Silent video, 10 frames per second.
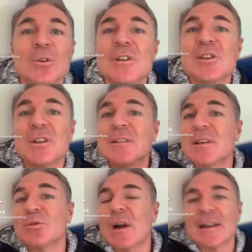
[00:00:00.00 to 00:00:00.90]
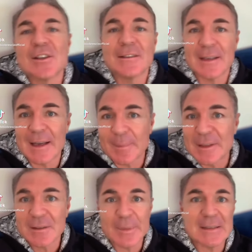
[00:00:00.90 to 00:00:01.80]
dici dittatura la gente
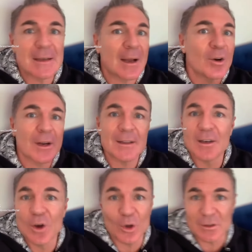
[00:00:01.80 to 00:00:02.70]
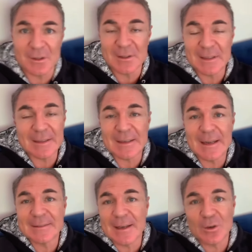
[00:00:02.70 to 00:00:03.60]
chiaramente pensa alla Corea del Nord, in
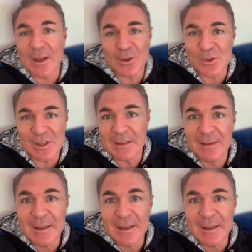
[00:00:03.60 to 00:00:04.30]
realtà non è così.